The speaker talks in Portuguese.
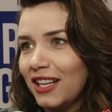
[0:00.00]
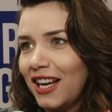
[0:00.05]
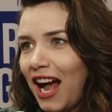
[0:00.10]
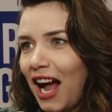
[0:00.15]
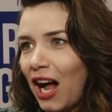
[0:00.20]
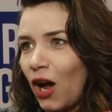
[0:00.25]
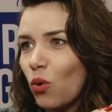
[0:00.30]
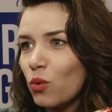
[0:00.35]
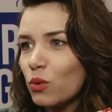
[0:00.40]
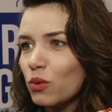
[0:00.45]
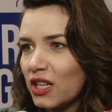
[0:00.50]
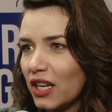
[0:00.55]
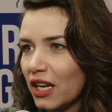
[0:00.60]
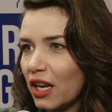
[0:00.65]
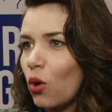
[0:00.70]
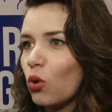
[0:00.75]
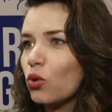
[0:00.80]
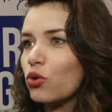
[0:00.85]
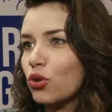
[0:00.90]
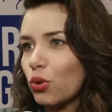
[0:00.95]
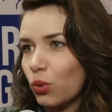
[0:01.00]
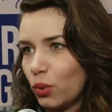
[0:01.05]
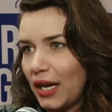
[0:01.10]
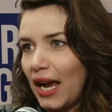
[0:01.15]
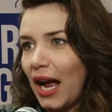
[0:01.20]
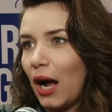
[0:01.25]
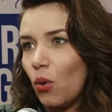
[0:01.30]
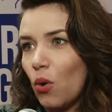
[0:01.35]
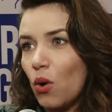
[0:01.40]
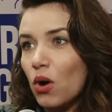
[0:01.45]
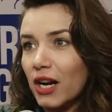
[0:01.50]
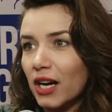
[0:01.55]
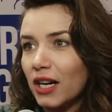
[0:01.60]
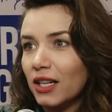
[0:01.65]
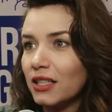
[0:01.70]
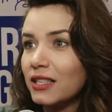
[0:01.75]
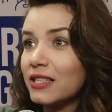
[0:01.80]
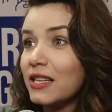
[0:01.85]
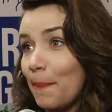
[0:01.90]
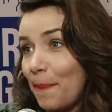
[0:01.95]
a conseguir construir algo
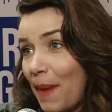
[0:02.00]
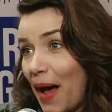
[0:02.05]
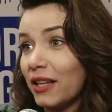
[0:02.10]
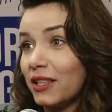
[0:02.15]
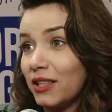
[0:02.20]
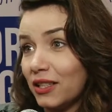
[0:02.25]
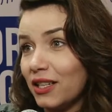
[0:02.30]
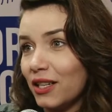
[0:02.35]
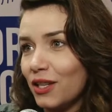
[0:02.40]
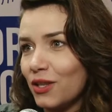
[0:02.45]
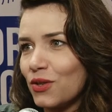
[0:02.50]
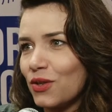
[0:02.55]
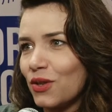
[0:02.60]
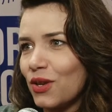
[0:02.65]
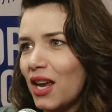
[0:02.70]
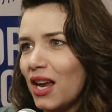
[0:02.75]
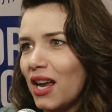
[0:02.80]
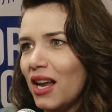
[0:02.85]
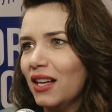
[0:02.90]
grande e ser parte disso.